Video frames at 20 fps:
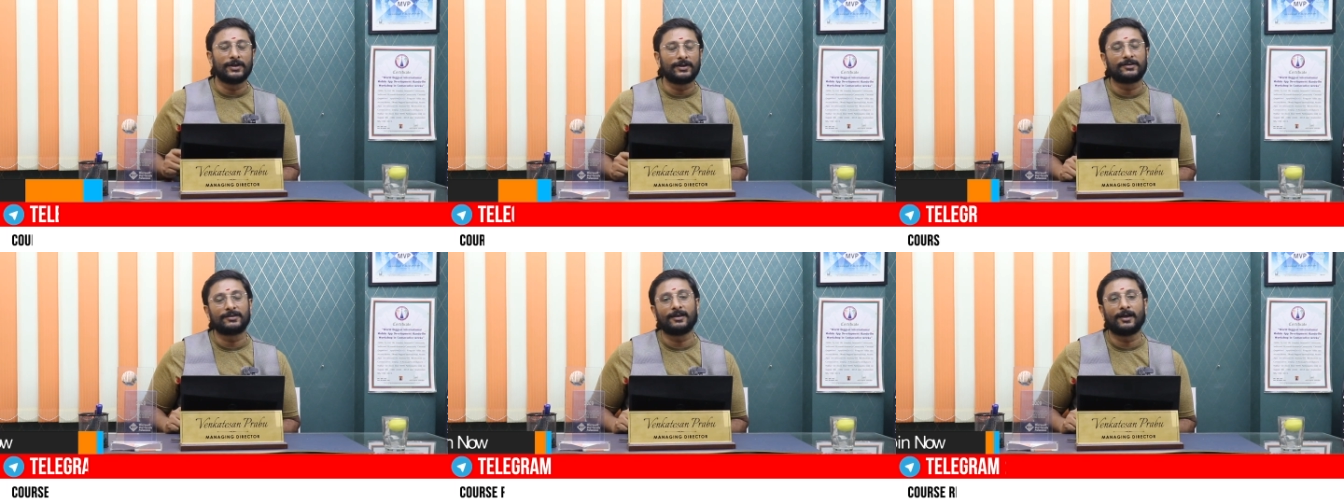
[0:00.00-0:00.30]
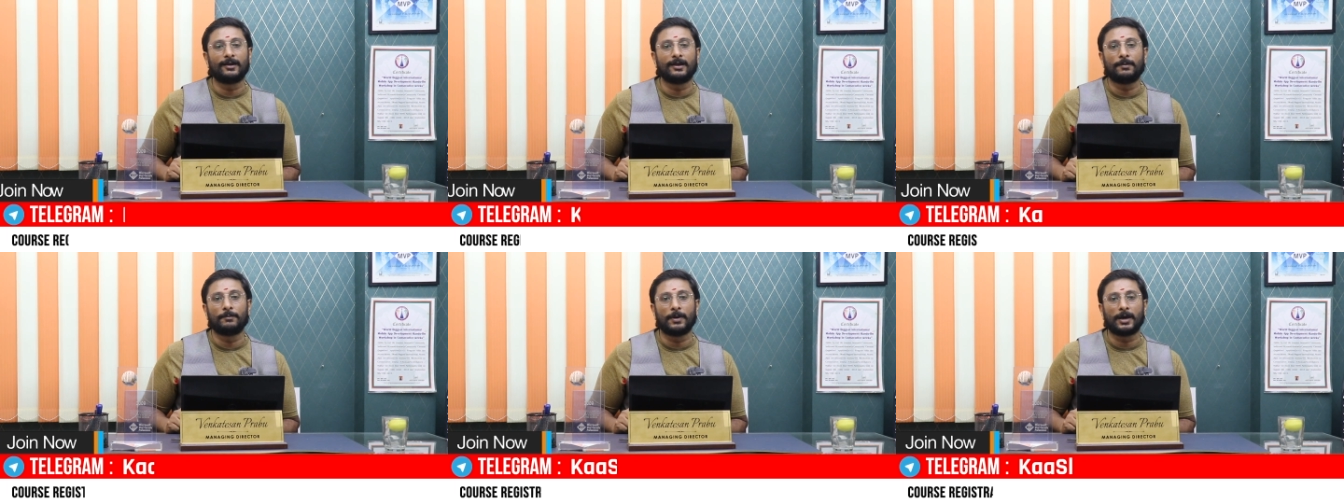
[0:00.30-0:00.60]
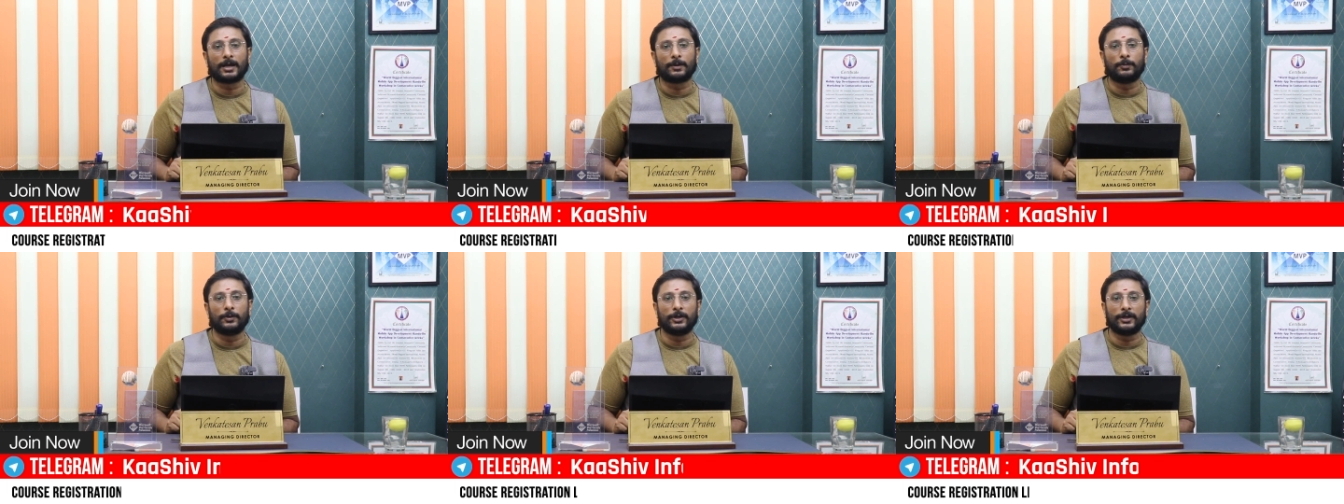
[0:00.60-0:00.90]
ஒரு வெற்றியாலாம்
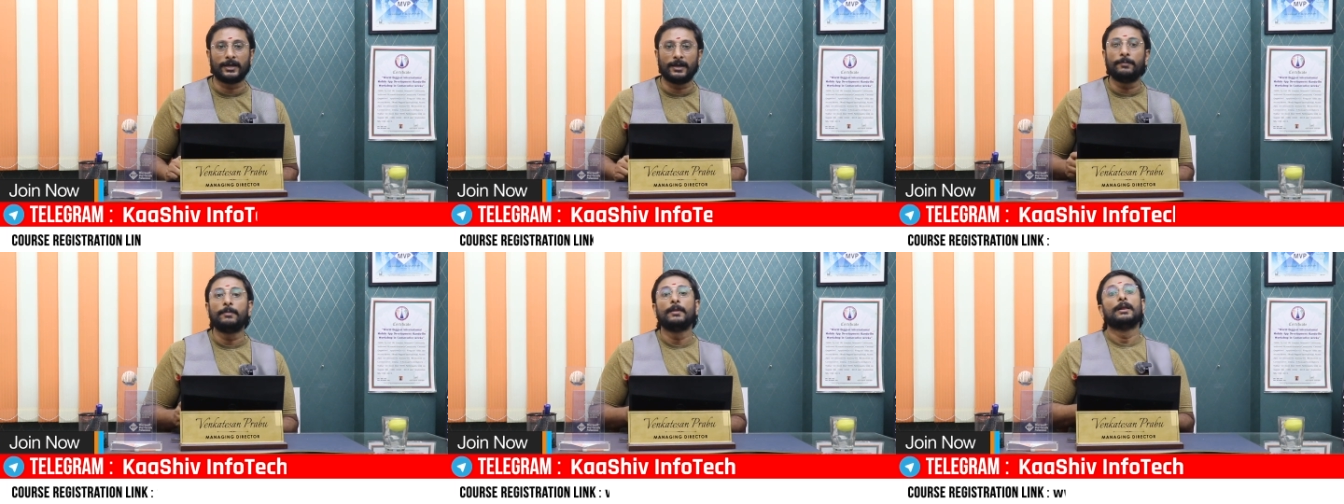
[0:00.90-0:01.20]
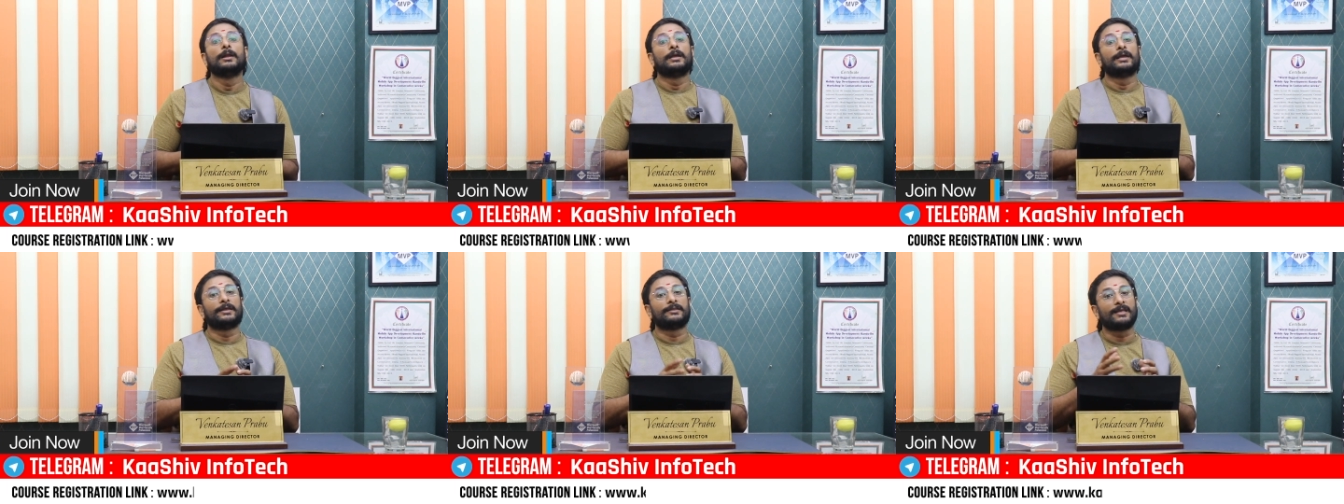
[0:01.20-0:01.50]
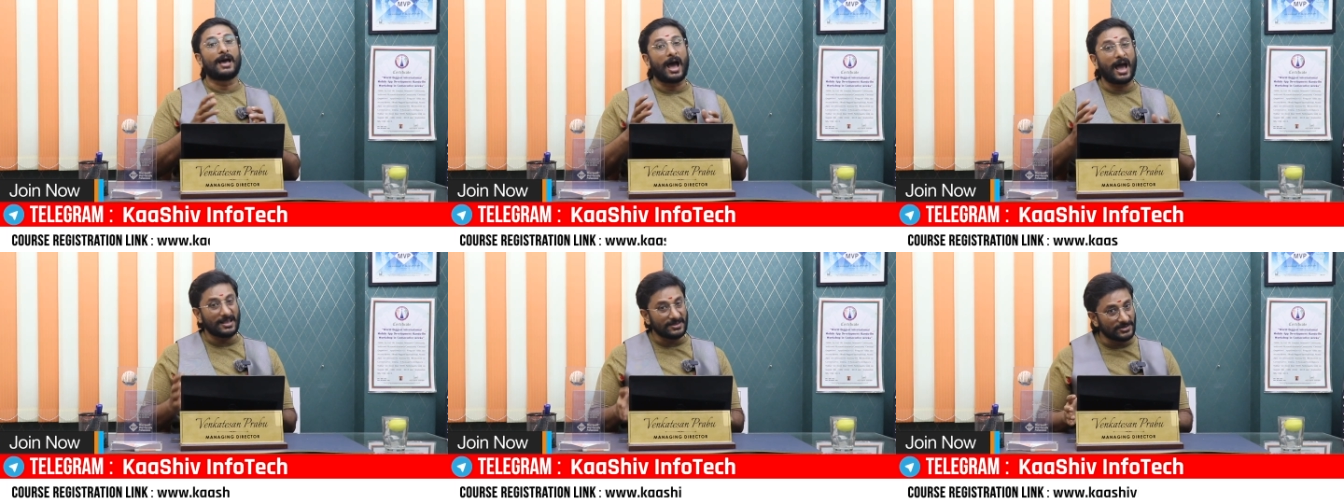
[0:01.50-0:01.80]
மாற முடியுங்க
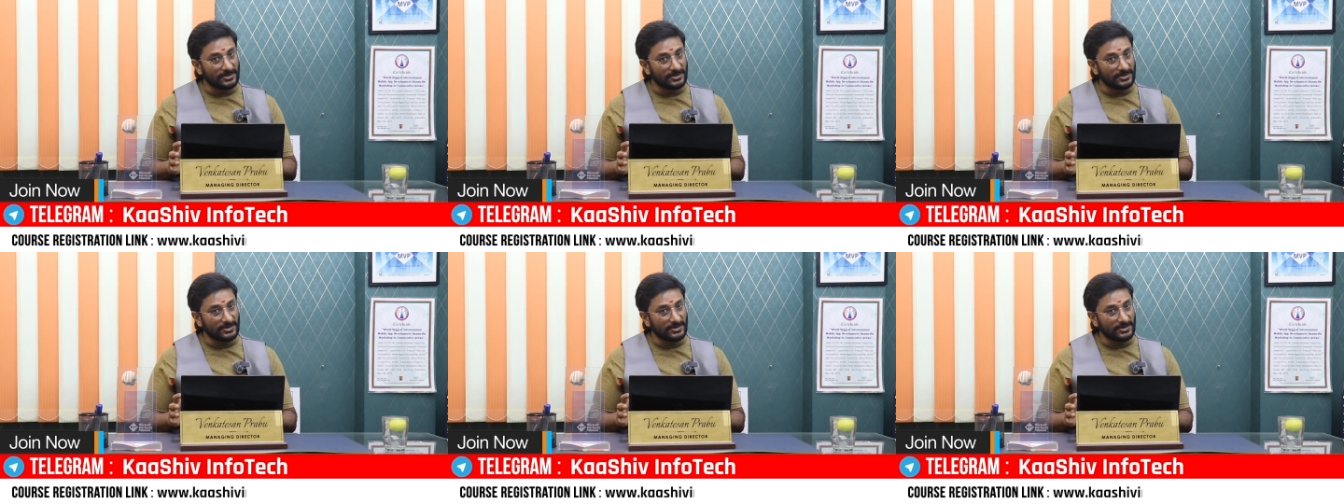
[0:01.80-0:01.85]
இந்த